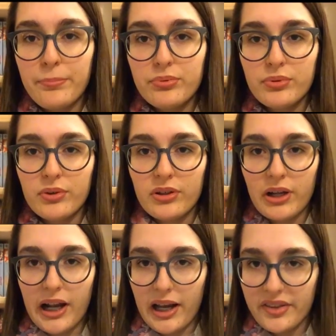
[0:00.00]
pour
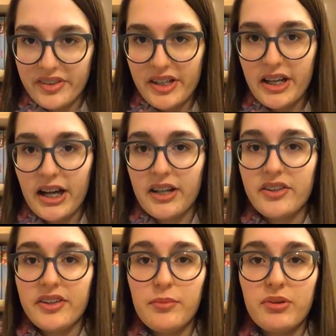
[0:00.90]
la, la
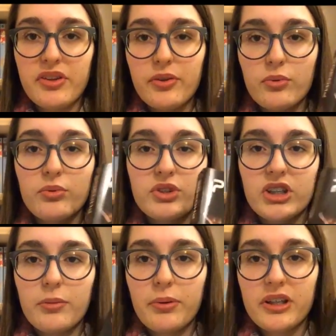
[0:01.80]
télé-réalité. Mais sinon,
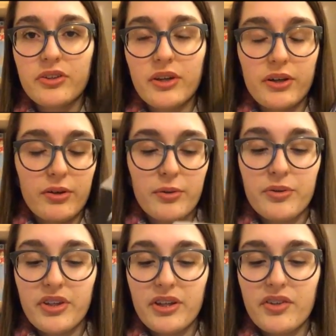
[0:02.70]
chaque prêt
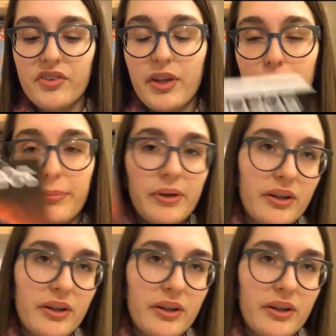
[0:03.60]
euh, ça, ça